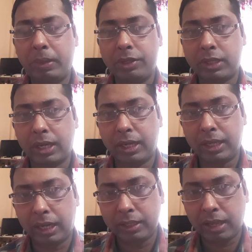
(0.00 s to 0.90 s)
पेश करने
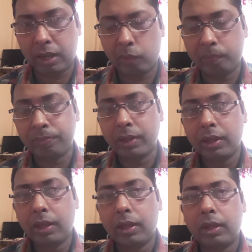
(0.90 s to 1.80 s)
के लिए जा रहा
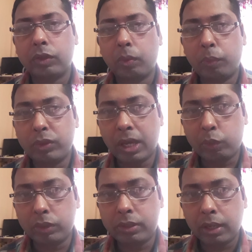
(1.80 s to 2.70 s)
हूँ तो मुझे
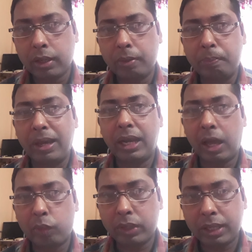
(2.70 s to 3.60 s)
कुछ
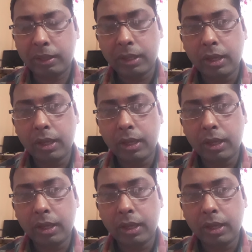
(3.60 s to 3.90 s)
महिलाओं ने